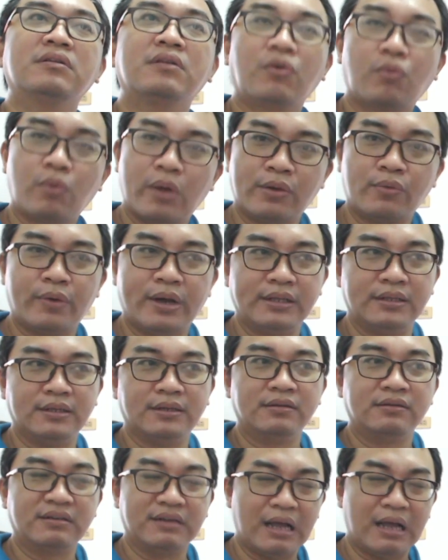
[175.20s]
乖乖的，
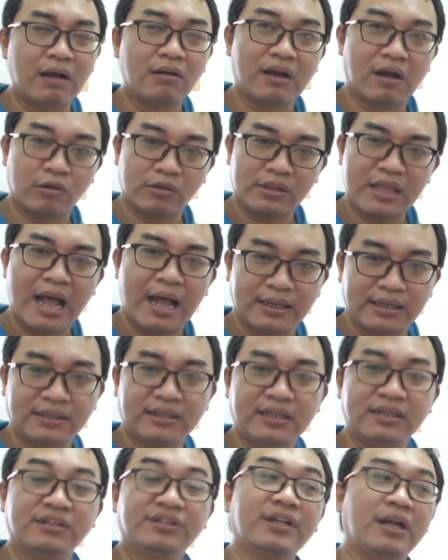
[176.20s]
然后老大一
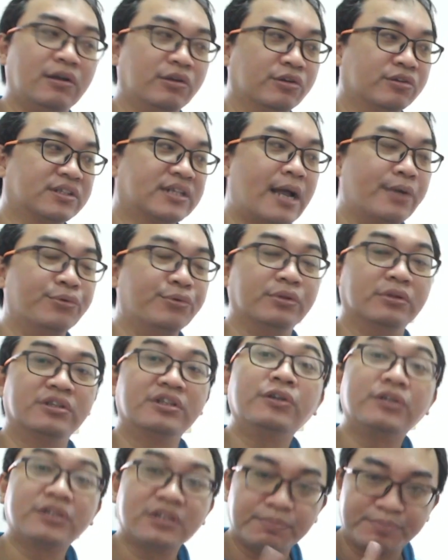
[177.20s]
定是要有财运，
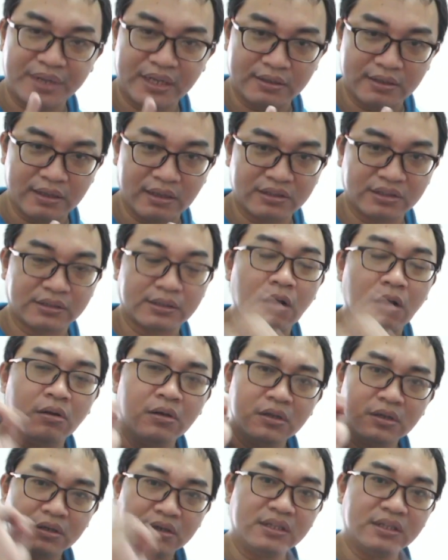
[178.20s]
所以这边你要知道，
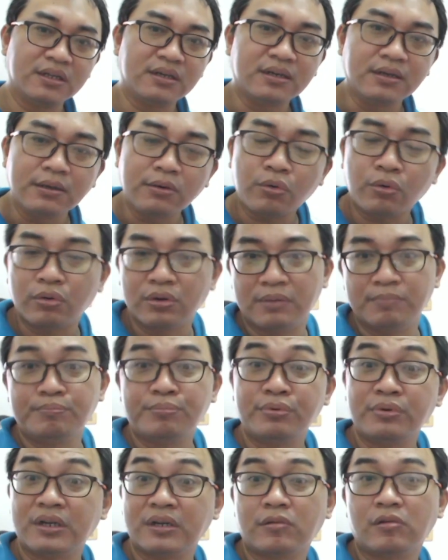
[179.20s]
你的合伙人
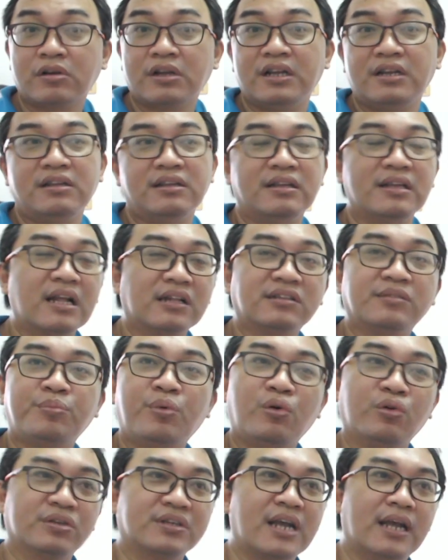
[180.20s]
不能够跟你一样是
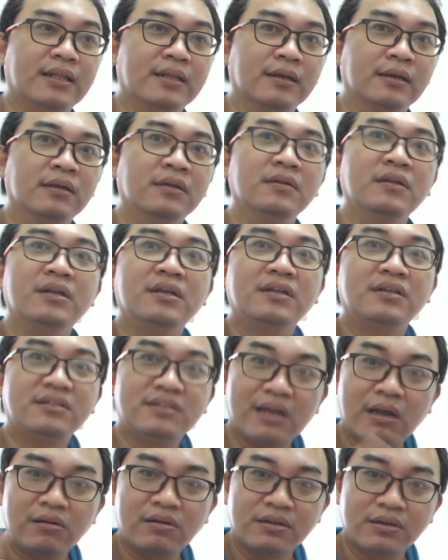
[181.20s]
破财的。
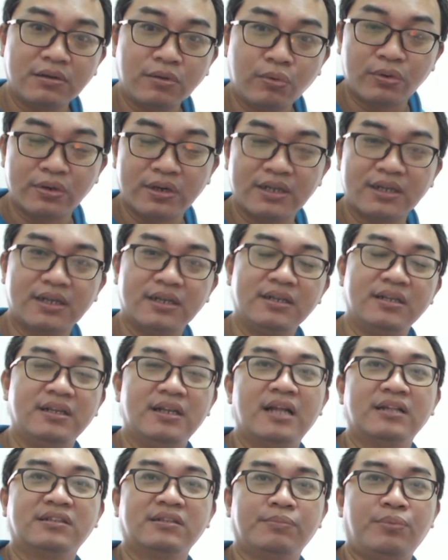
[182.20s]
只要合人跟你一
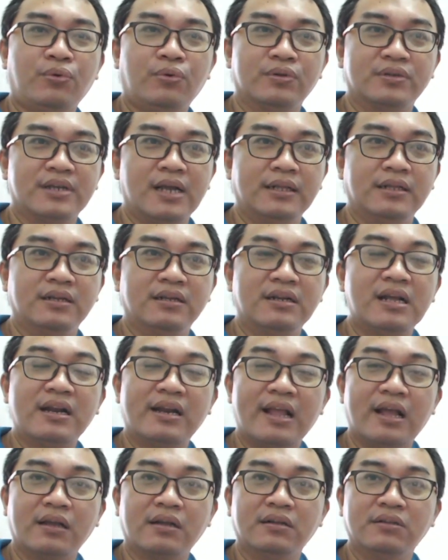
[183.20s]
样是破财的，那
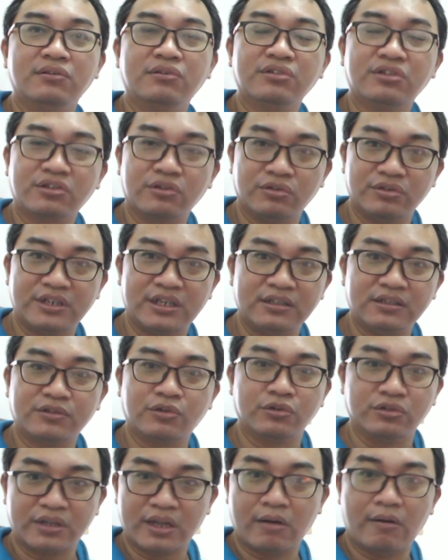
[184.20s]
两个人就是手牵
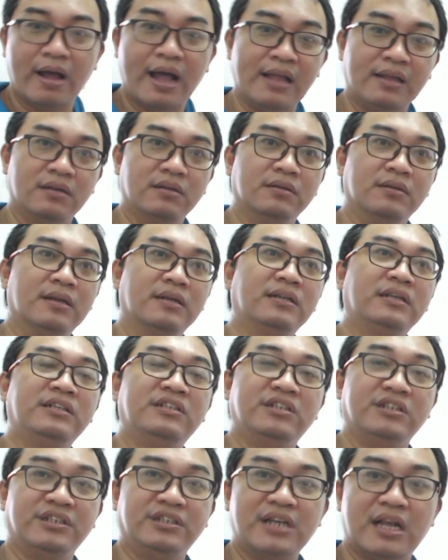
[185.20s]
手跳爱河，一
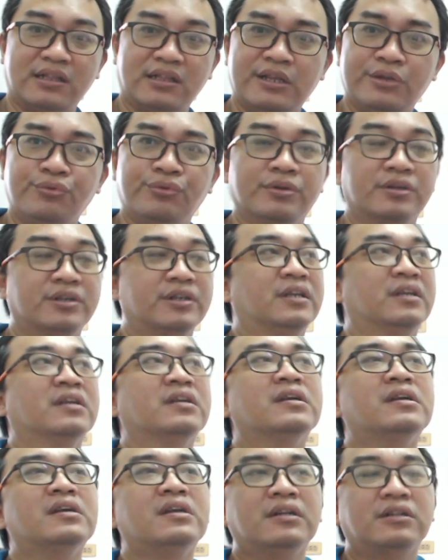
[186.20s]
起下地狱而已。
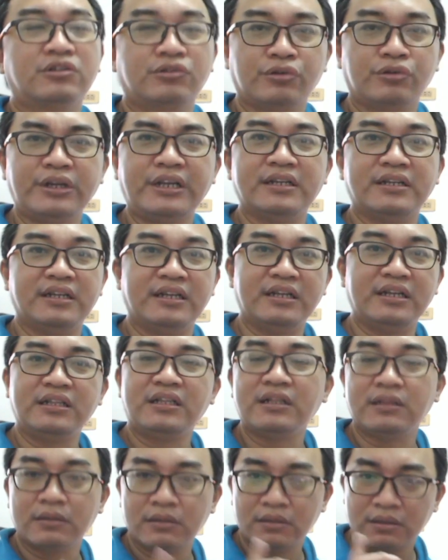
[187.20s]
所以你一
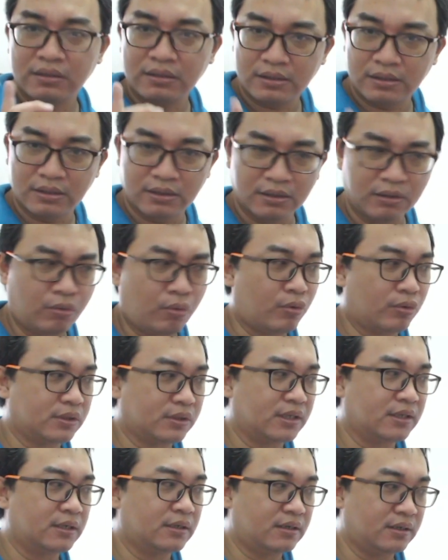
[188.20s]
定合伙
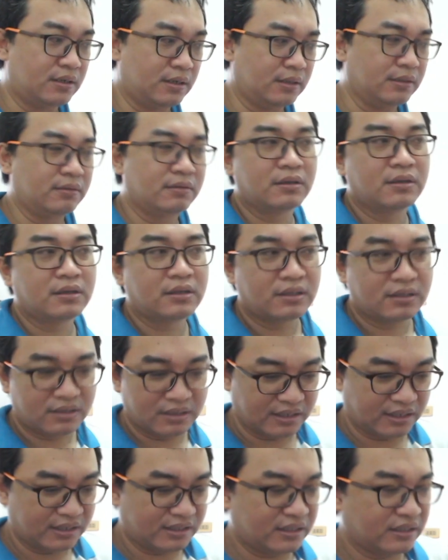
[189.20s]
的人，
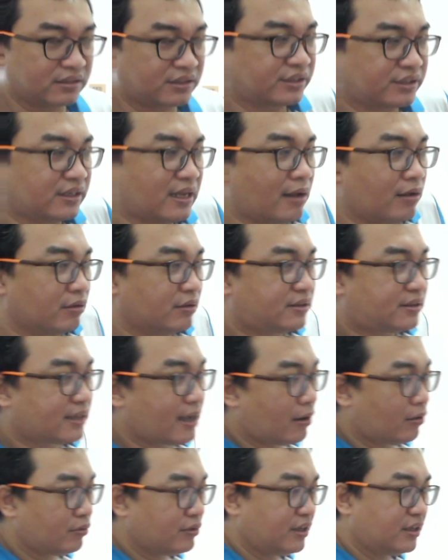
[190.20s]
你一定是要
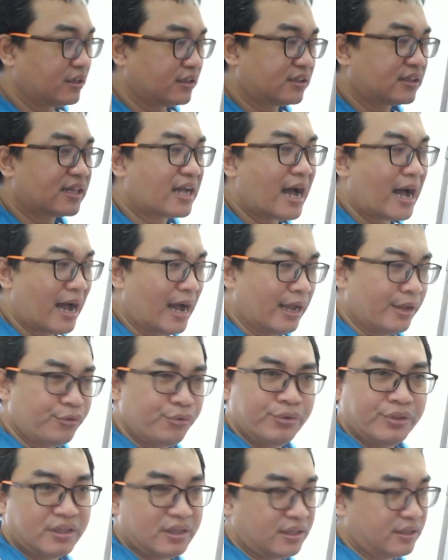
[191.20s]
找一个财
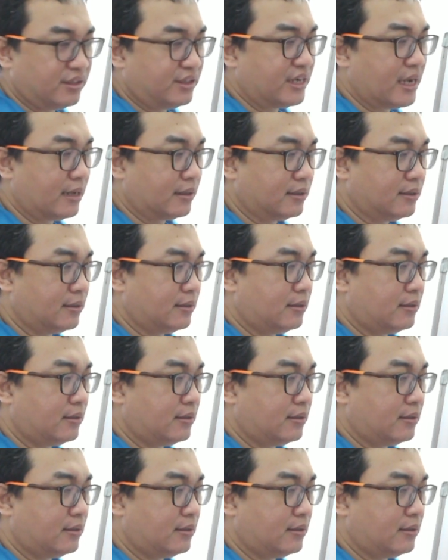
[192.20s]
运很强的，